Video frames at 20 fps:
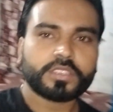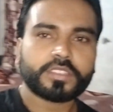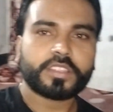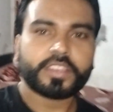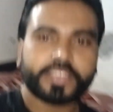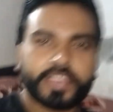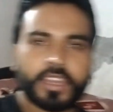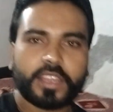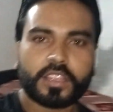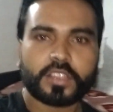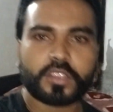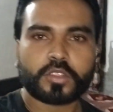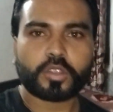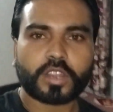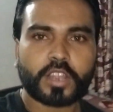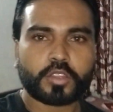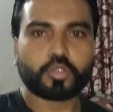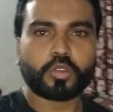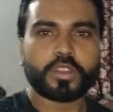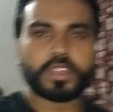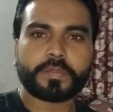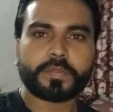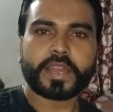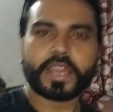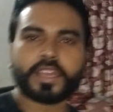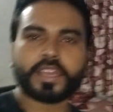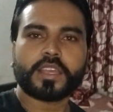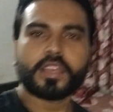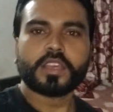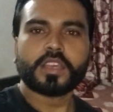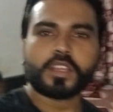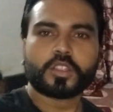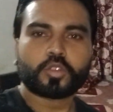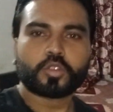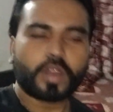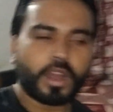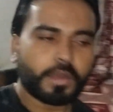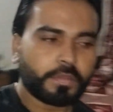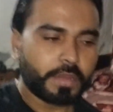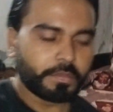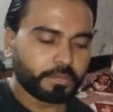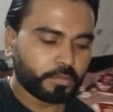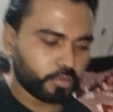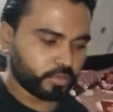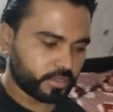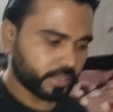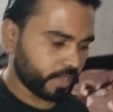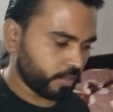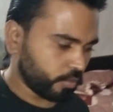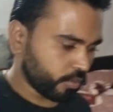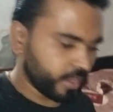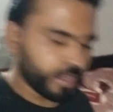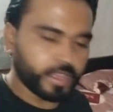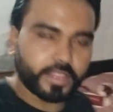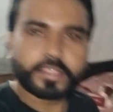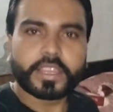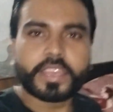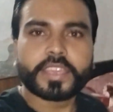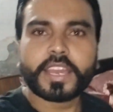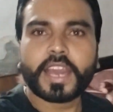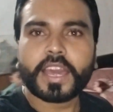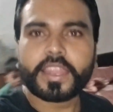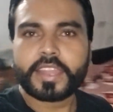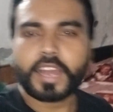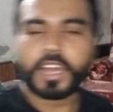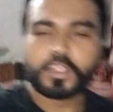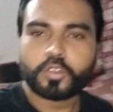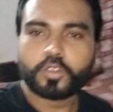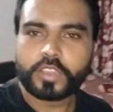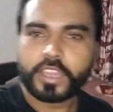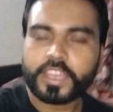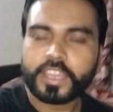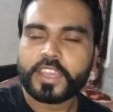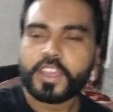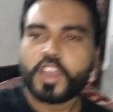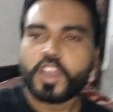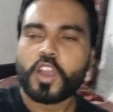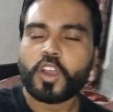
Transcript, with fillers: इसलिए थोड़ा सो नहीं पाए तो अब हम उठ के हो गए हैं तैयार नहा धो के